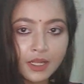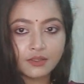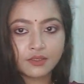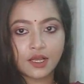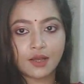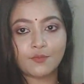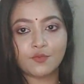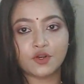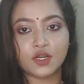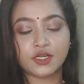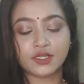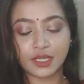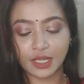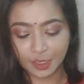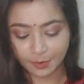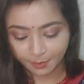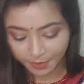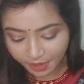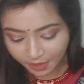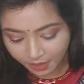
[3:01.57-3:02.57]
ভাত কাপড়ের
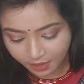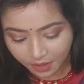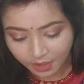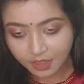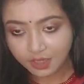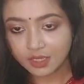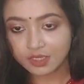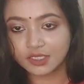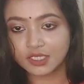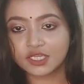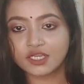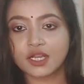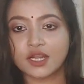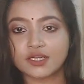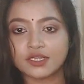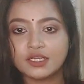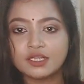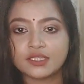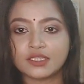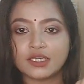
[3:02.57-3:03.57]
টাইমে যে
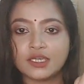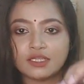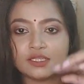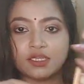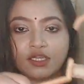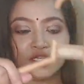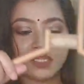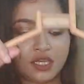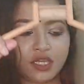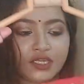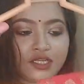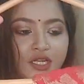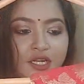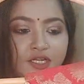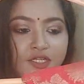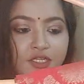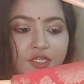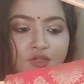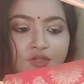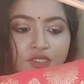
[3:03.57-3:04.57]
শাড়িটা দিয়েছে সেই
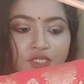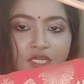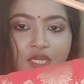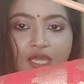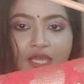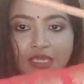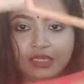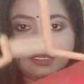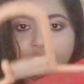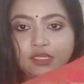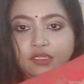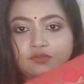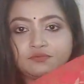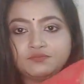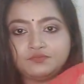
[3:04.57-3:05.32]
শাড়িটা হচ্ছে এইটা